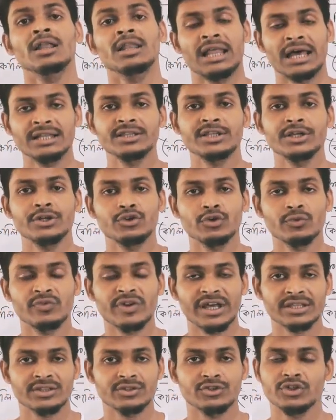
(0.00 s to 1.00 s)
লেন্থ ইন্টু
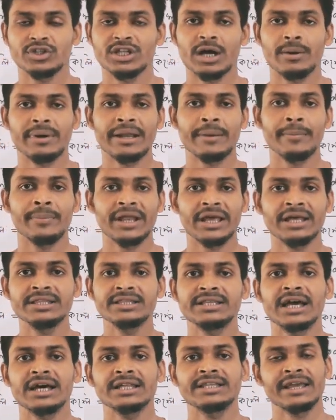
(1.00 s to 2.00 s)
ব্রেথ যদি আমরা ব্রেথ দিয়া